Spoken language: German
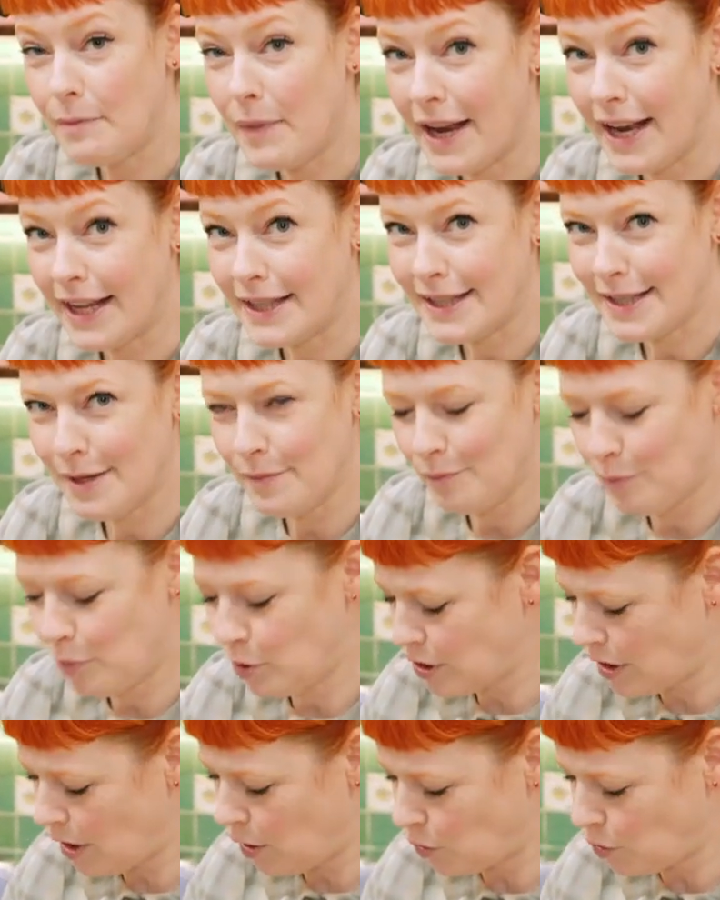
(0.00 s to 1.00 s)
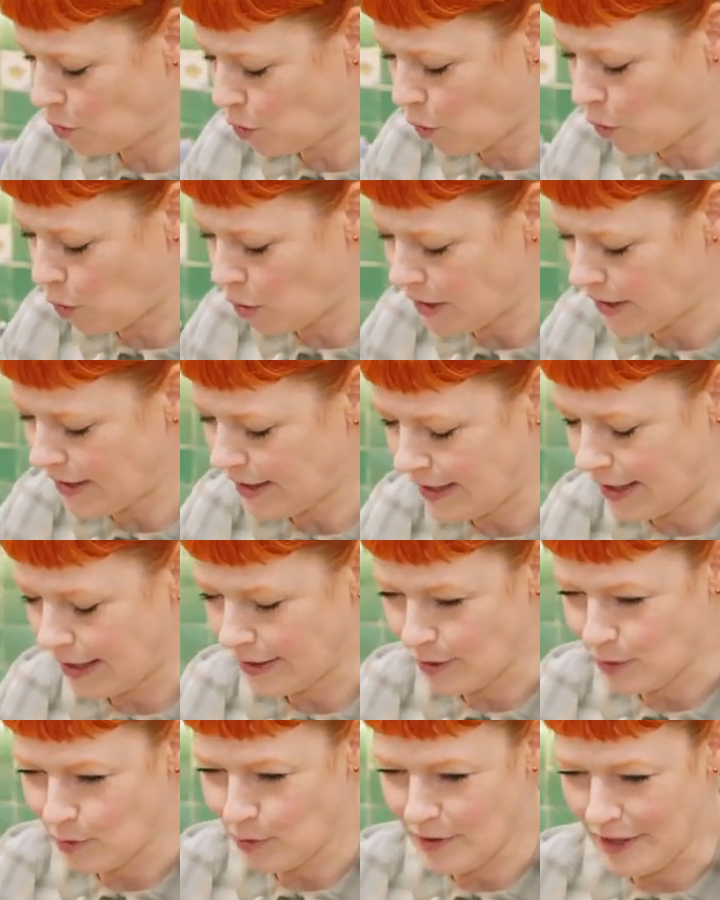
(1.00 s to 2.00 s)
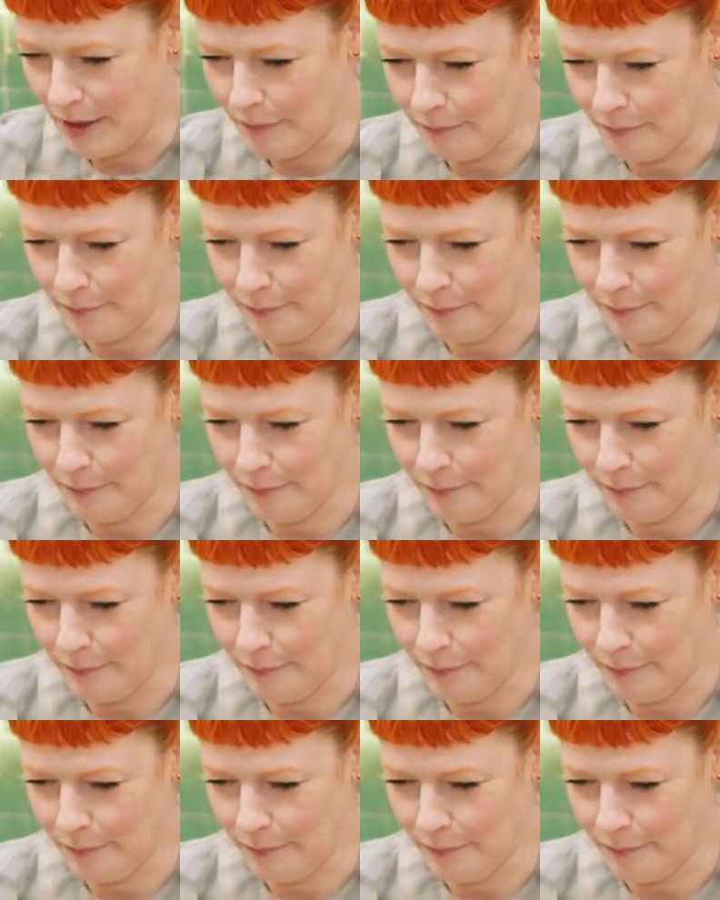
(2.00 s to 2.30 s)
meiner Zimtbutter und roll sie dann zusammen.